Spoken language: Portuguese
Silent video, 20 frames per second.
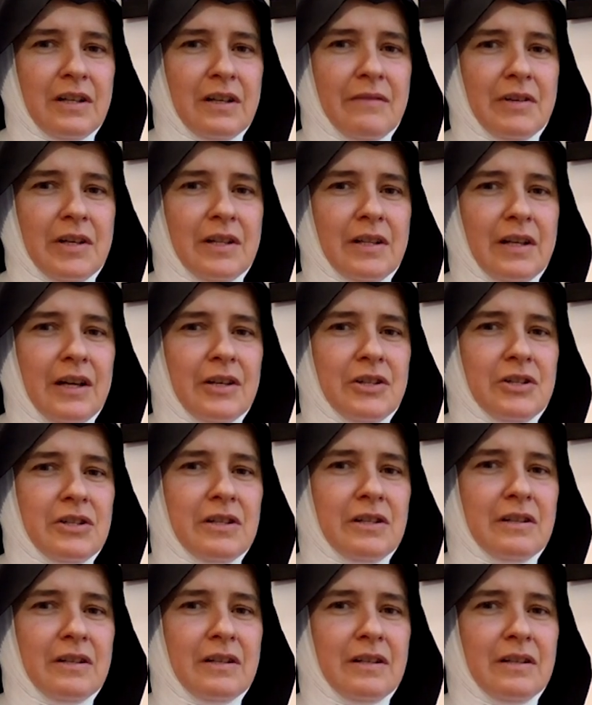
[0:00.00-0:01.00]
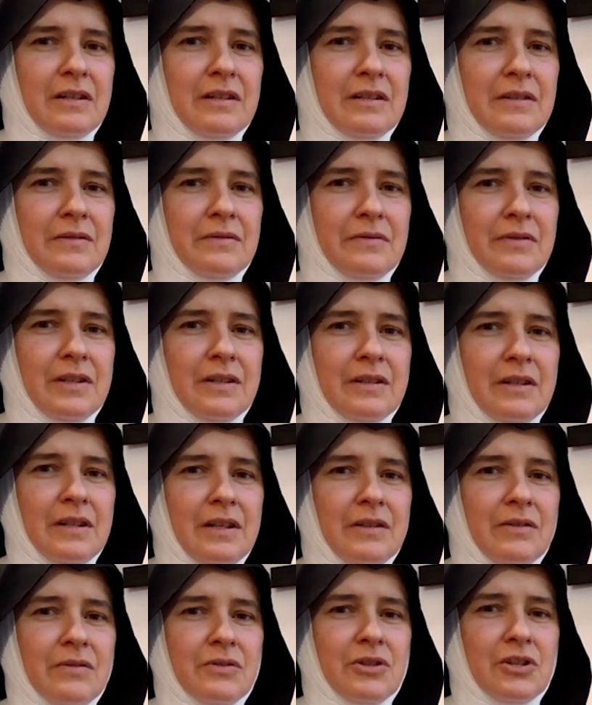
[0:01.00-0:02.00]
na verdade, ah, enfim,
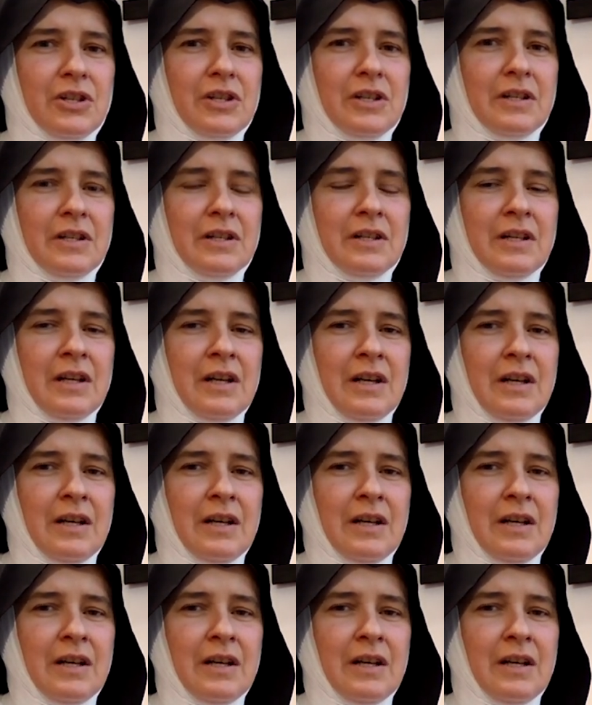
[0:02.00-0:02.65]
né, não tinha